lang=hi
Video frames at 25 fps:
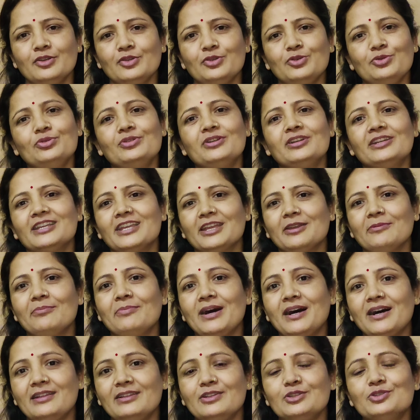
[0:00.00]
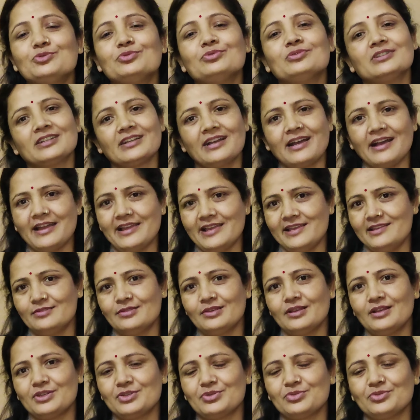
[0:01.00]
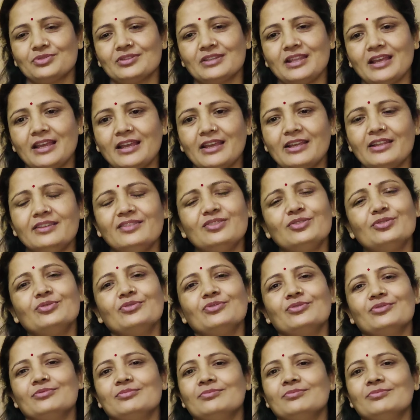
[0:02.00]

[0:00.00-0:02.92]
दुख के बाद सुख का एहसास होता है तो